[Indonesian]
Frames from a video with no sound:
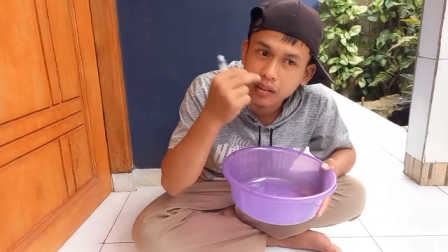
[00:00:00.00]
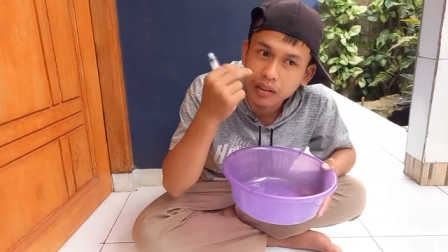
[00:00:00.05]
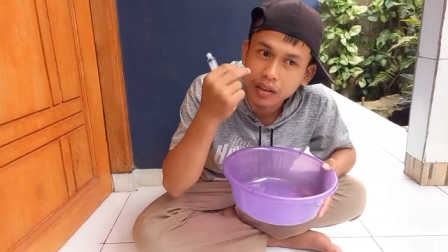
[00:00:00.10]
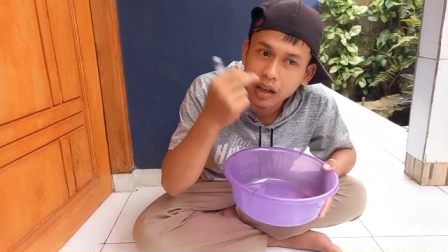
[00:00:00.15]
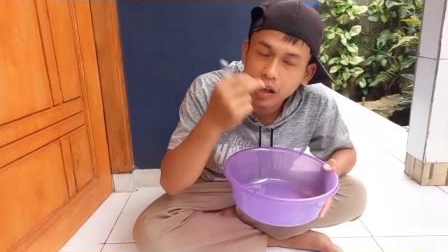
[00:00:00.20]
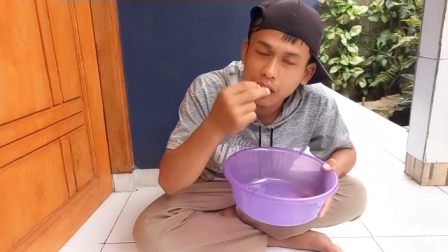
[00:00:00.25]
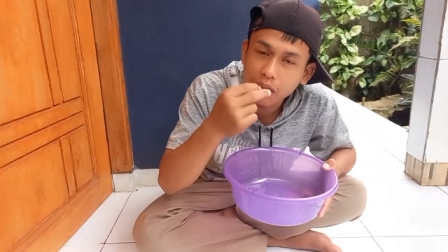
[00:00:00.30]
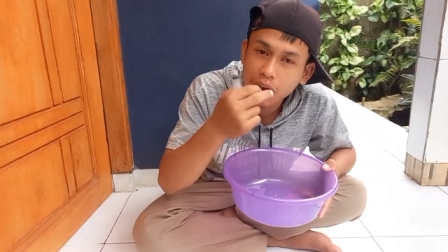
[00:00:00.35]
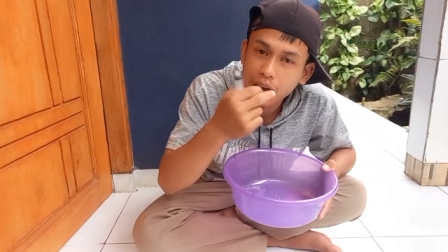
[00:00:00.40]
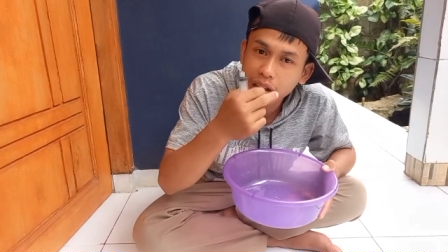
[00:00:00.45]

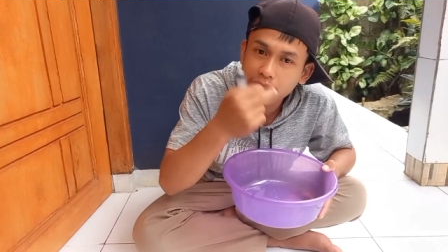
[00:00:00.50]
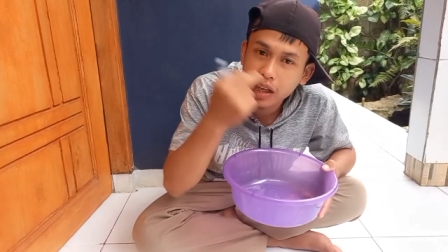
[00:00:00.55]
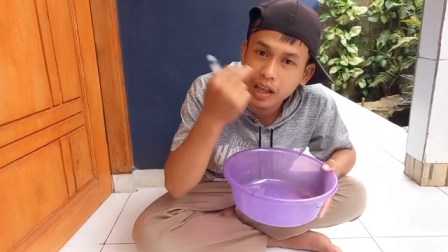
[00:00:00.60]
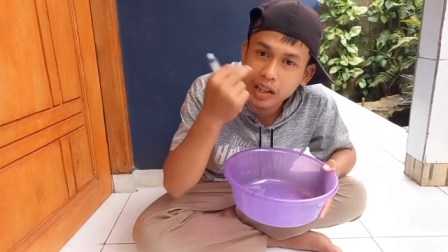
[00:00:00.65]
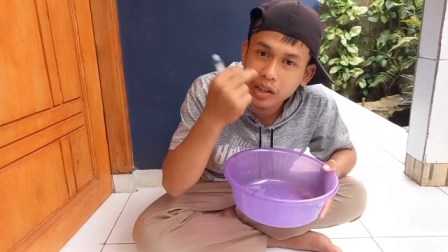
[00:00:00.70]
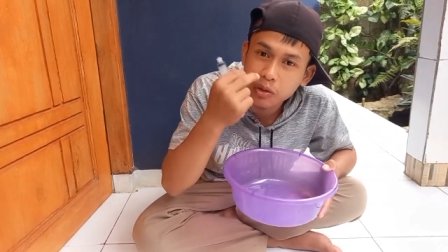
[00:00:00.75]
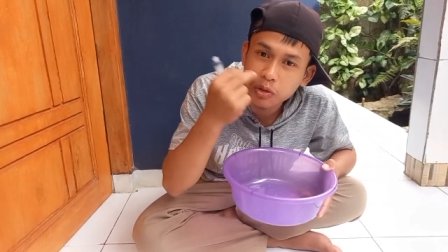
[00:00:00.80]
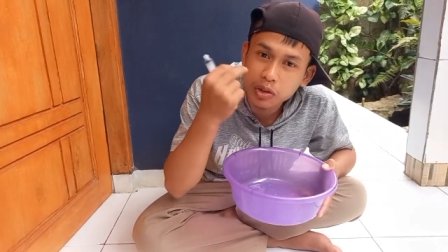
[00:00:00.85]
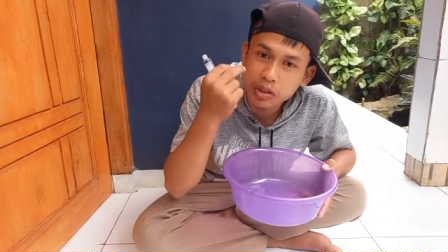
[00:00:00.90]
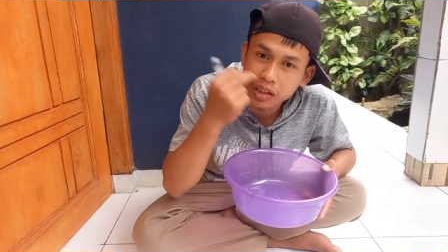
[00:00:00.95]
kalau ada
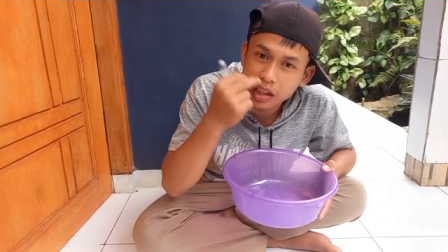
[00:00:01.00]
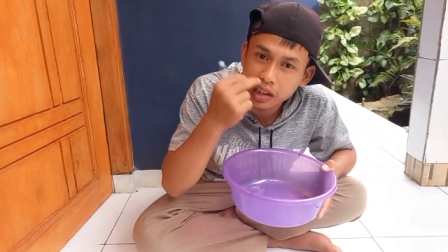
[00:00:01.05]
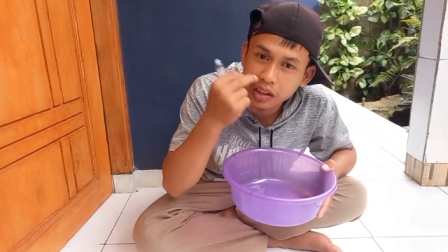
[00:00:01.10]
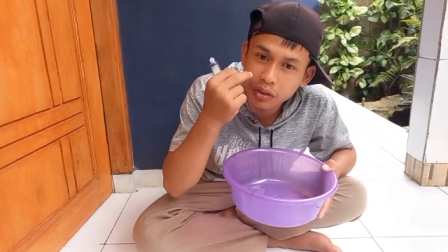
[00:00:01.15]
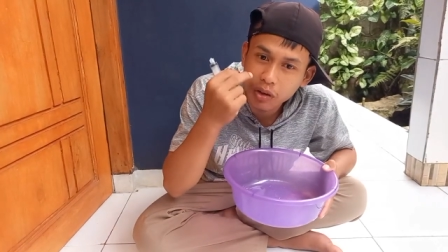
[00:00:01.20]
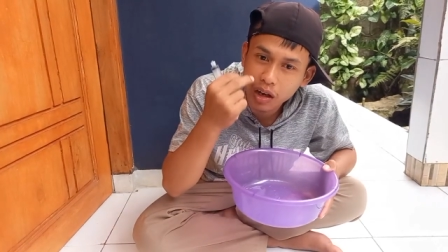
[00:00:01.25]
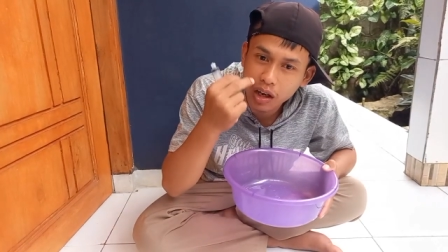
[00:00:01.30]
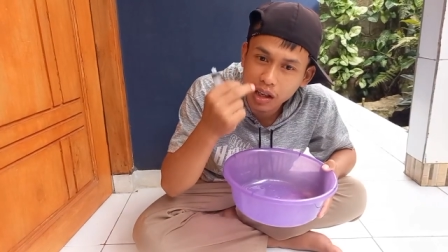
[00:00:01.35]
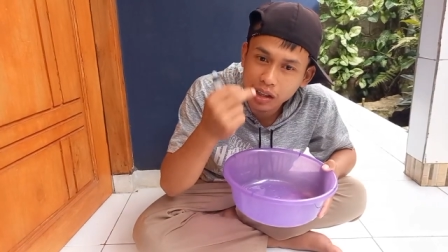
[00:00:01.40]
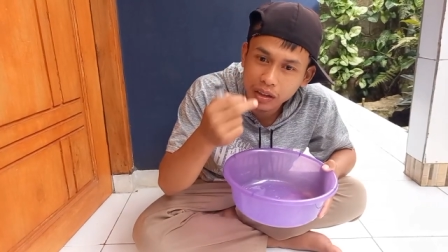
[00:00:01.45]
ingusnya
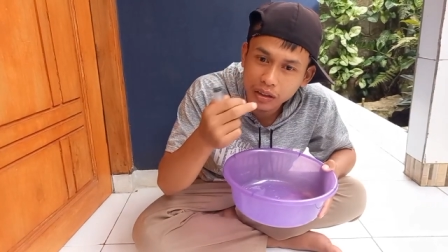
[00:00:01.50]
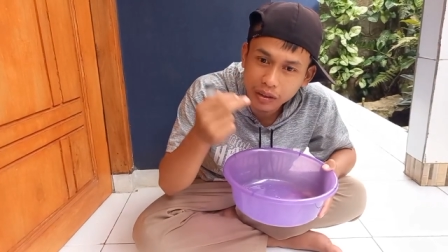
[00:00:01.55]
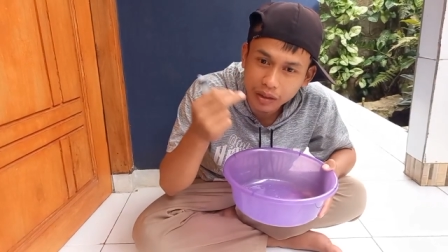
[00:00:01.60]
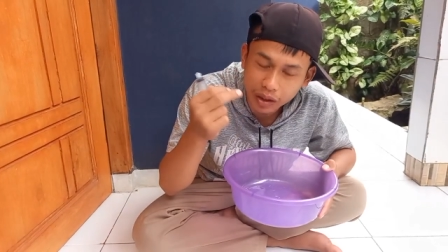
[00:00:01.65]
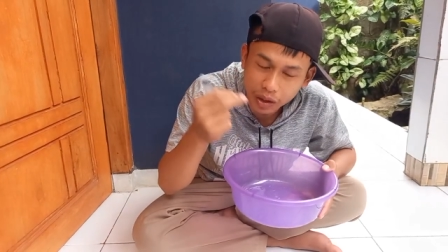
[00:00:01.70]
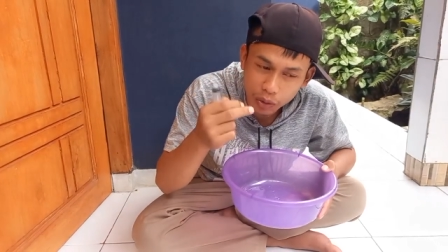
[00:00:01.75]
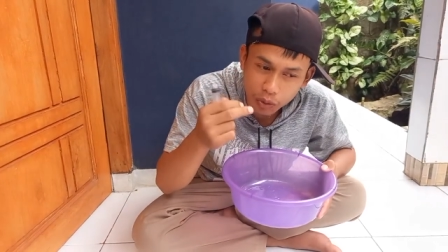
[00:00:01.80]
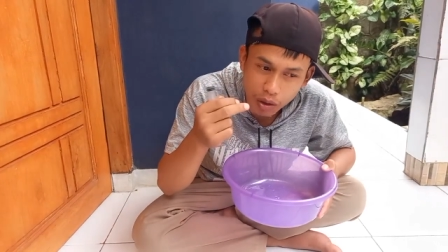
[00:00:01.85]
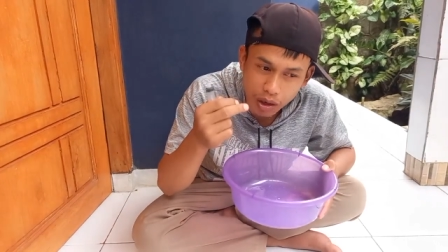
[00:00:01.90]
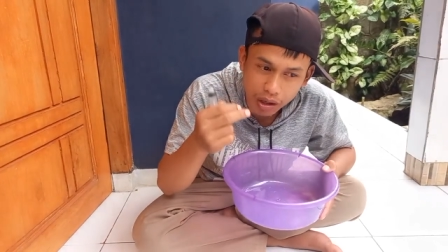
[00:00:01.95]
itu akan
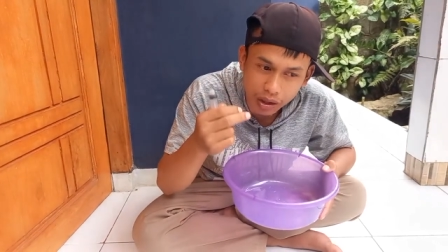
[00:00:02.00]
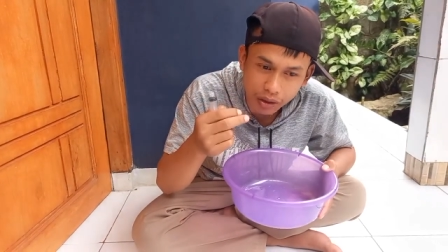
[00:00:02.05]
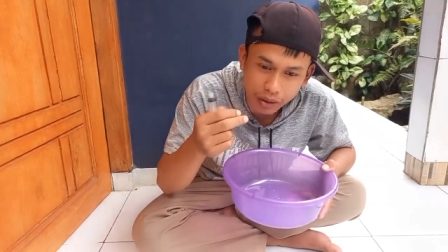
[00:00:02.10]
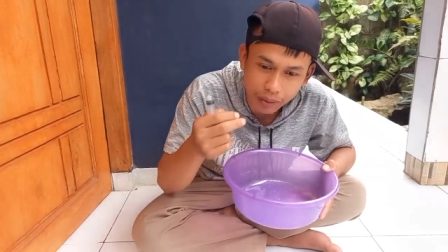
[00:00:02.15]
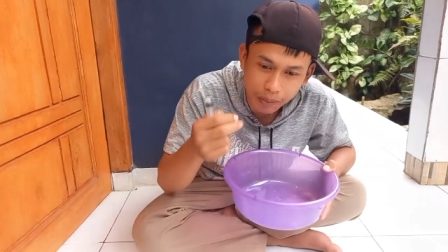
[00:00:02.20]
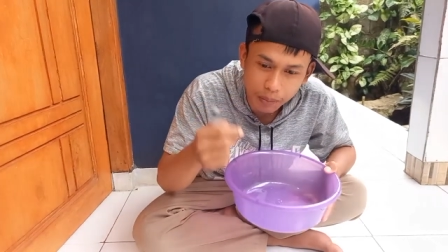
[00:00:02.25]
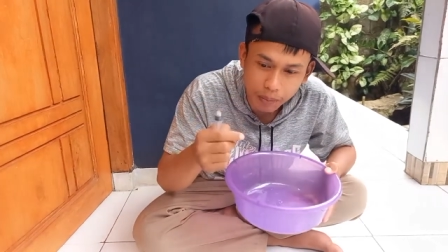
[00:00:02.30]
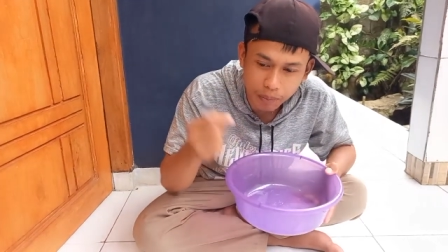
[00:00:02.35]
keluar